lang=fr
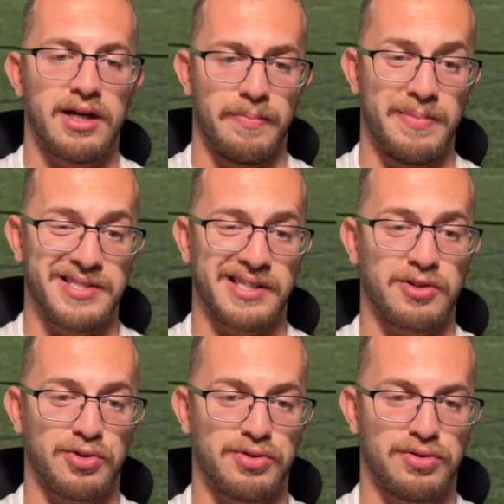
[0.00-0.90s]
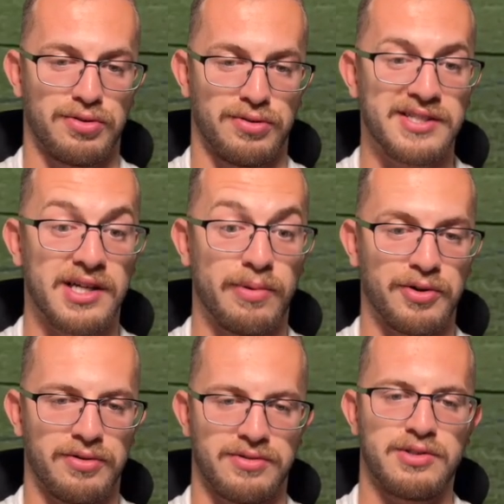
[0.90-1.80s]
mais c'est quelque chose d'assez
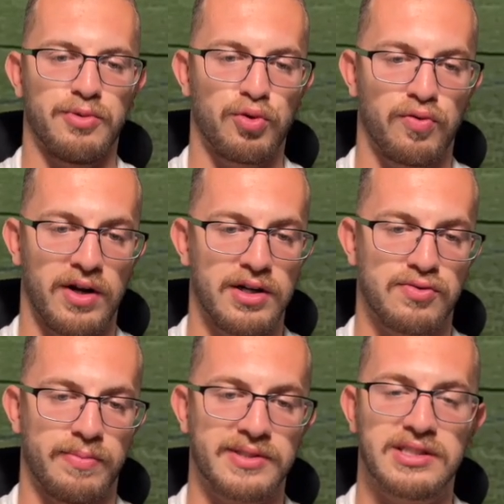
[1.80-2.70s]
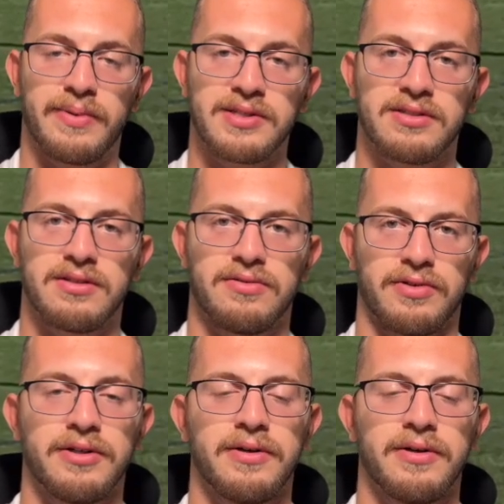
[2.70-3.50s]
important. Si je me trouve là, je vois pas ce qui se passe. Vous